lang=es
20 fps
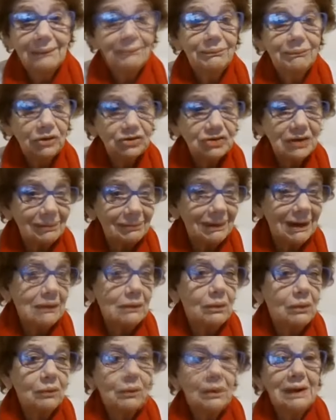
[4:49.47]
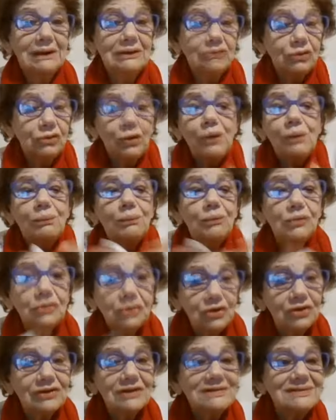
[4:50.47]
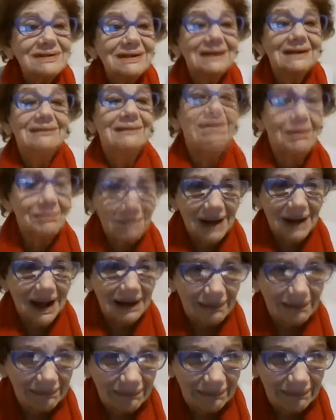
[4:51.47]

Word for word: vos hablás con cual, todo el mundo dice que está mal.